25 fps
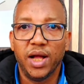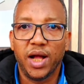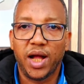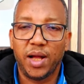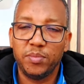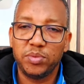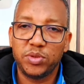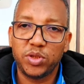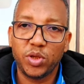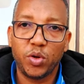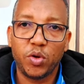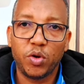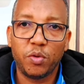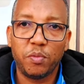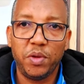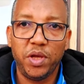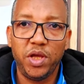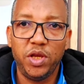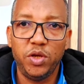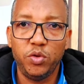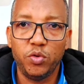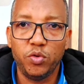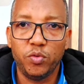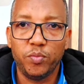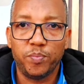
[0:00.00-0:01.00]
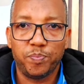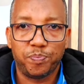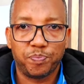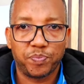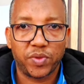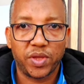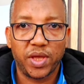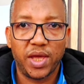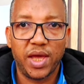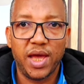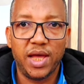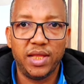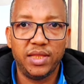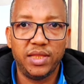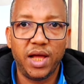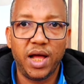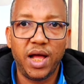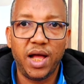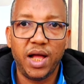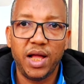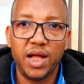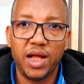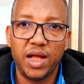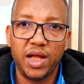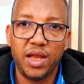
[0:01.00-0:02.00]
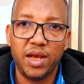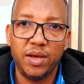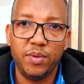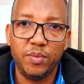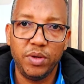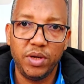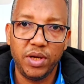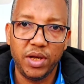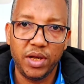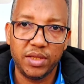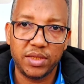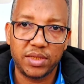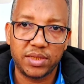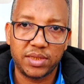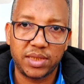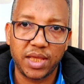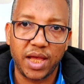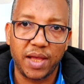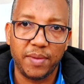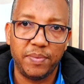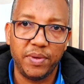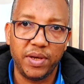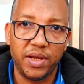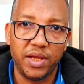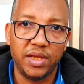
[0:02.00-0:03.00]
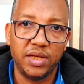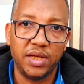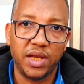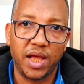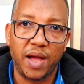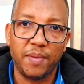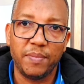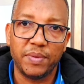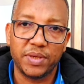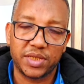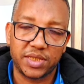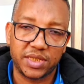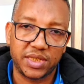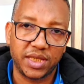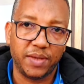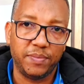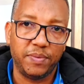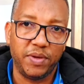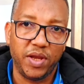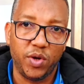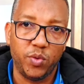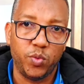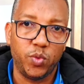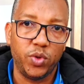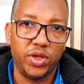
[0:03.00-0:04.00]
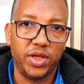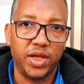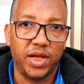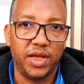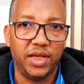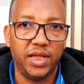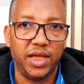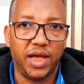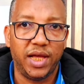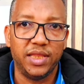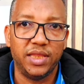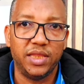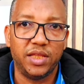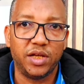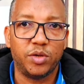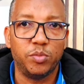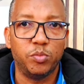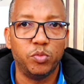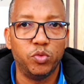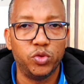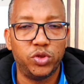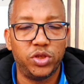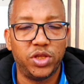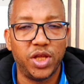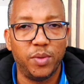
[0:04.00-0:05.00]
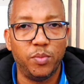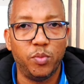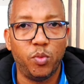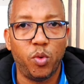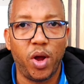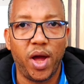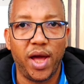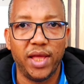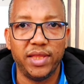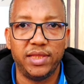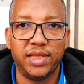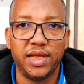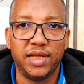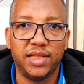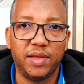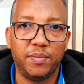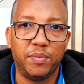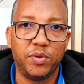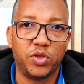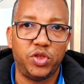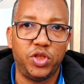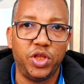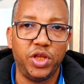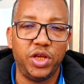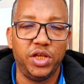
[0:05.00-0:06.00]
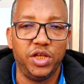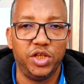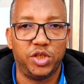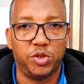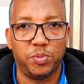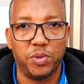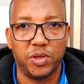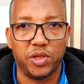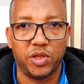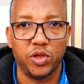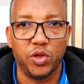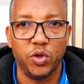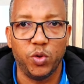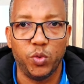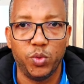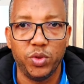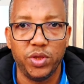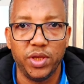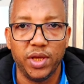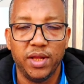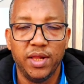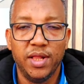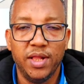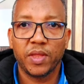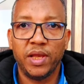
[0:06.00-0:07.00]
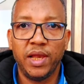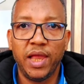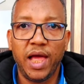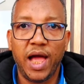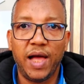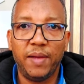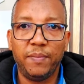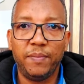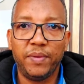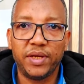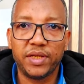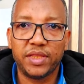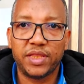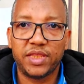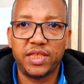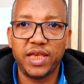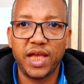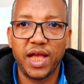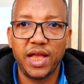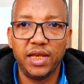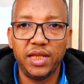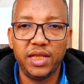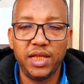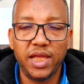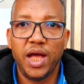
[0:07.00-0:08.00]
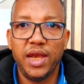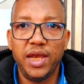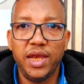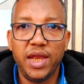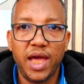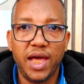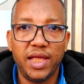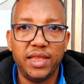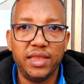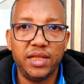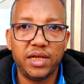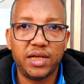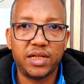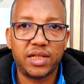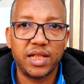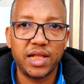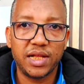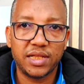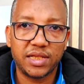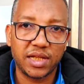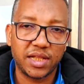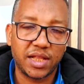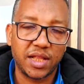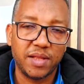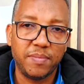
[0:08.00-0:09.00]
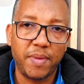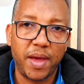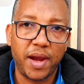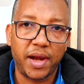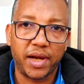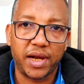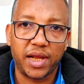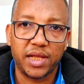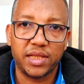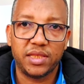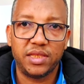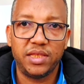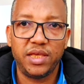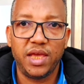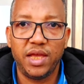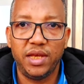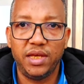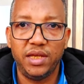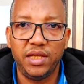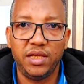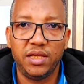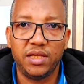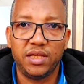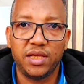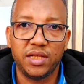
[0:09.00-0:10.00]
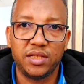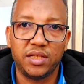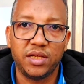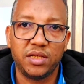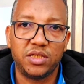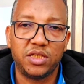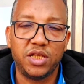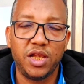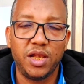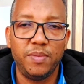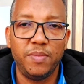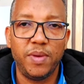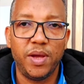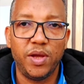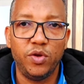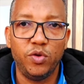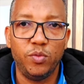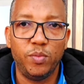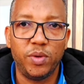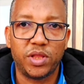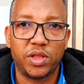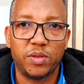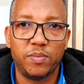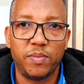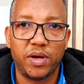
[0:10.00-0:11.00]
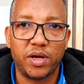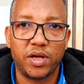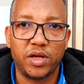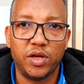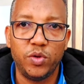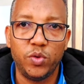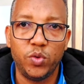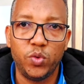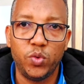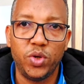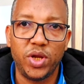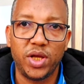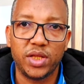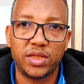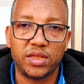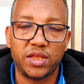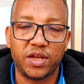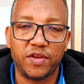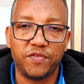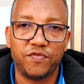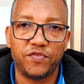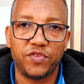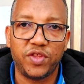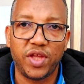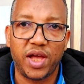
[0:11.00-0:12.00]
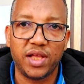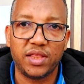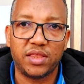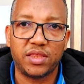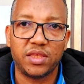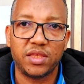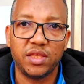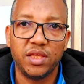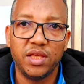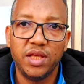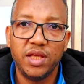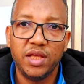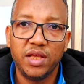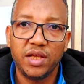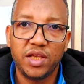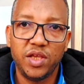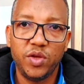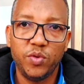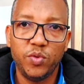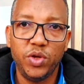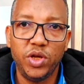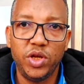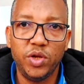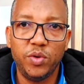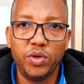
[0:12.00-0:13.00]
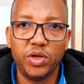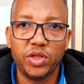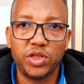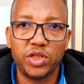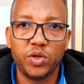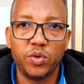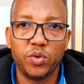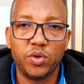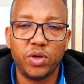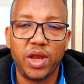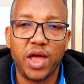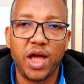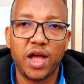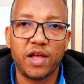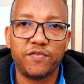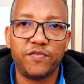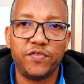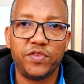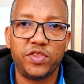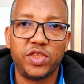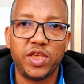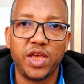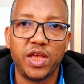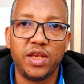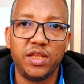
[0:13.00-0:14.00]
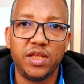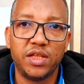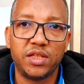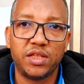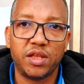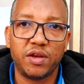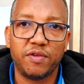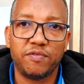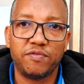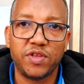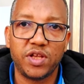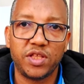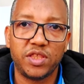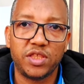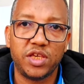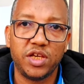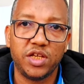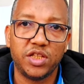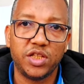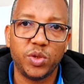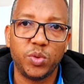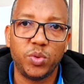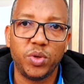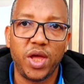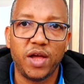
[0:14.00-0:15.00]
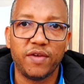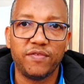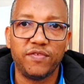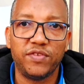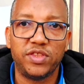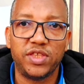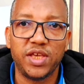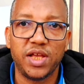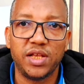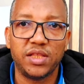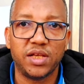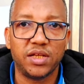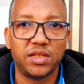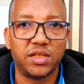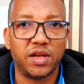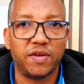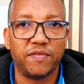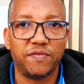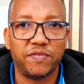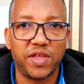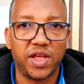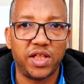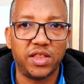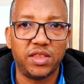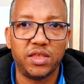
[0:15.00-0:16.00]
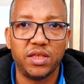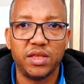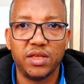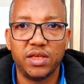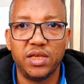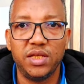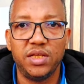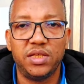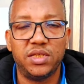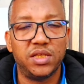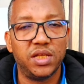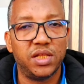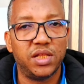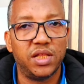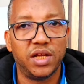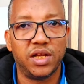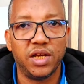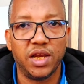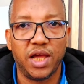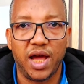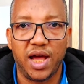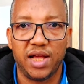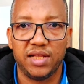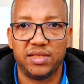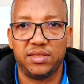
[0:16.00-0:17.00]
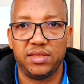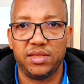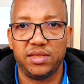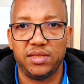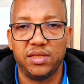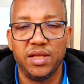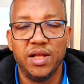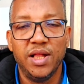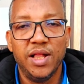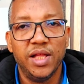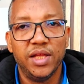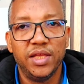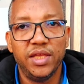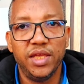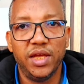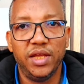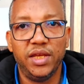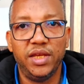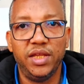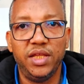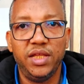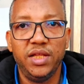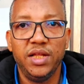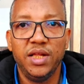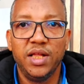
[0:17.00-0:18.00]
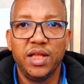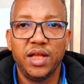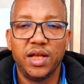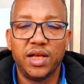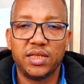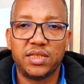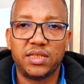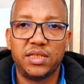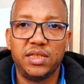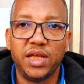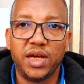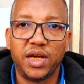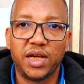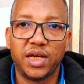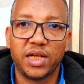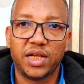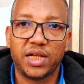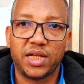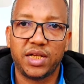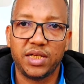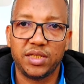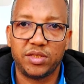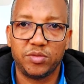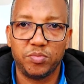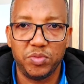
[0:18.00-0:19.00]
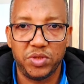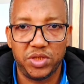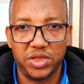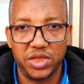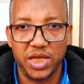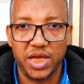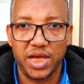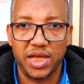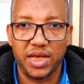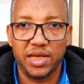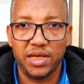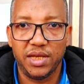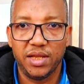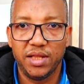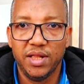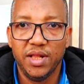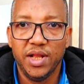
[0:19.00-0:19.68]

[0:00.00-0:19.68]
45 يوم هذا الصعب الامر الصعب الاول يعني عندك مده محدده باش دير اثبات الهويه الامر الثاني ان عندك ثلاثه المرات يعني كترسل المعلومات المره الاولى ترفضات كيوليو يعطيوك الحق في الثانيه ترفضات كيعطيوك الحق في الثالثه ترفضات كيتسد لك الادسنس يعني خاصني نركز مزيان